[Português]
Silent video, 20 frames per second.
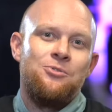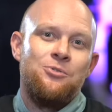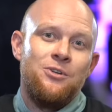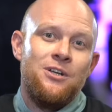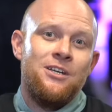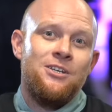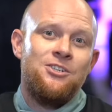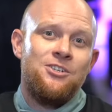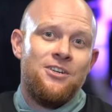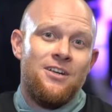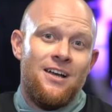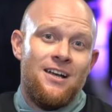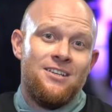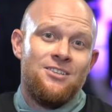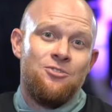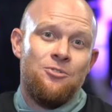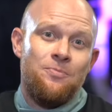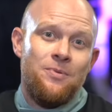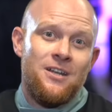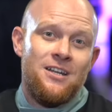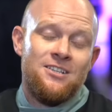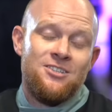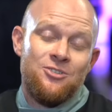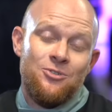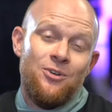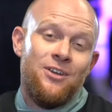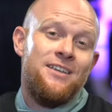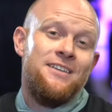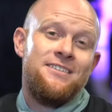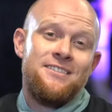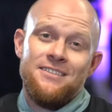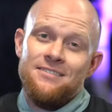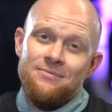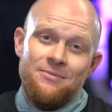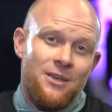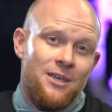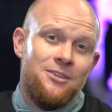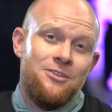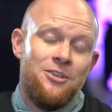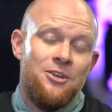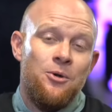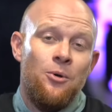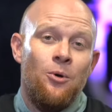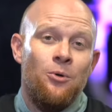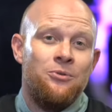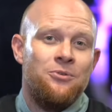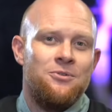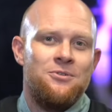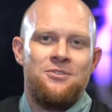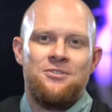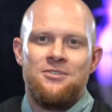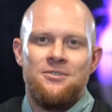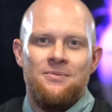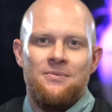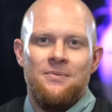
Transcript: durante as operações, entre outros.